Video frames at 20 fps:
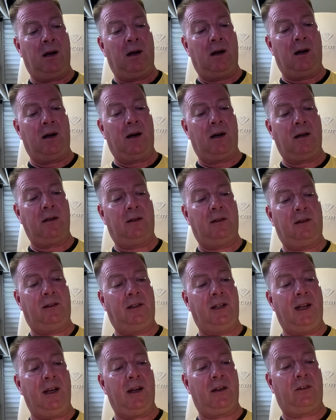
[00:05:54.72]
aha, jetzt
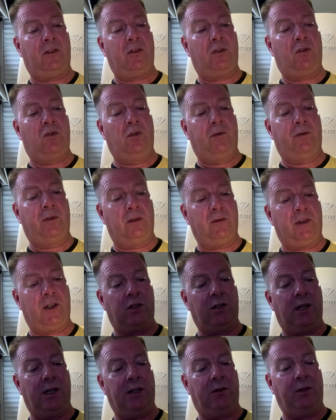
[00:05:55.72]
ist die erste Stufe und
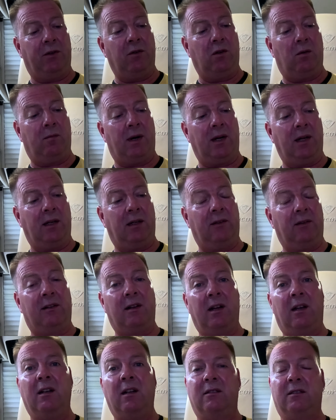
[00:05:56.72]
wahrscheinlich durch nochmaliges
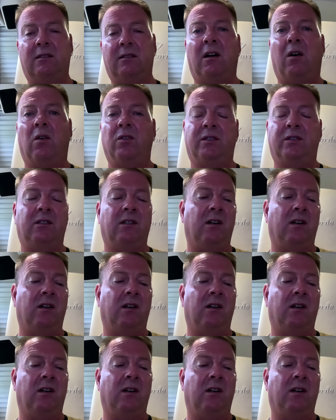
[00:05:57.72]
Klicken ist es aus,